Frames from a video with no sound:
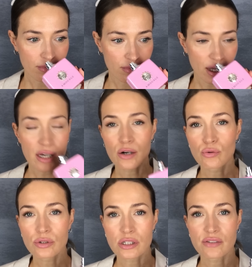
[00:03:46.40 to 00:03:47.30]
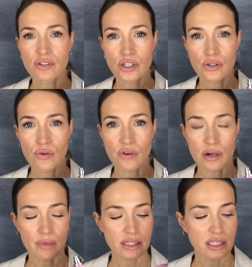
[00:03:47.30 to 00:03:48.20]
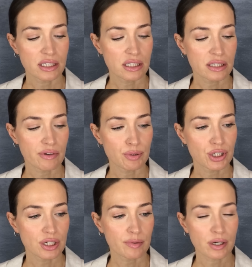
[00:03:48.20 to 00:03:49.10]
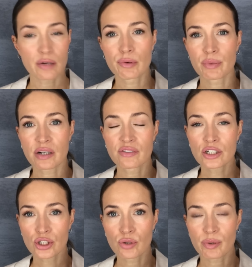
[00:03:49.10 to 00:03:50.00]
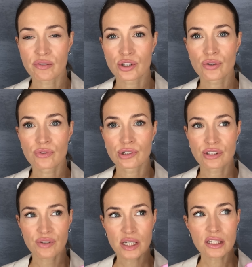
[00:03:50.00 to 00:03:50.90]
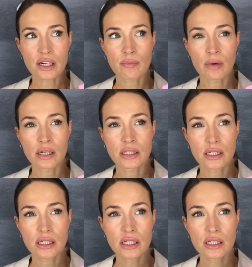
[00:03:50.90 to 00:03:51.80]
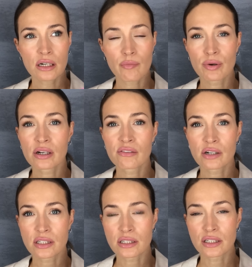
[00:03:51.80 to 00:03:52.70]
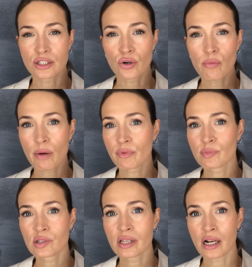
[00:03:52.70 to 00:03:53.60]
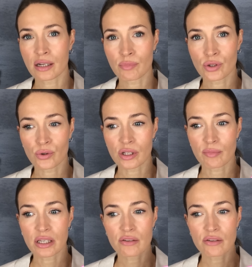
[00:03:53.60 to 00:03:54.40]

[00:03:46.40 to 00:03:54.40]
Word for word: и какую-то свежинку в аромате. Здесь вообще как бы про вишню, про вишневый цвет аромат и обыгрывается здесь ромом и миндальными нотами.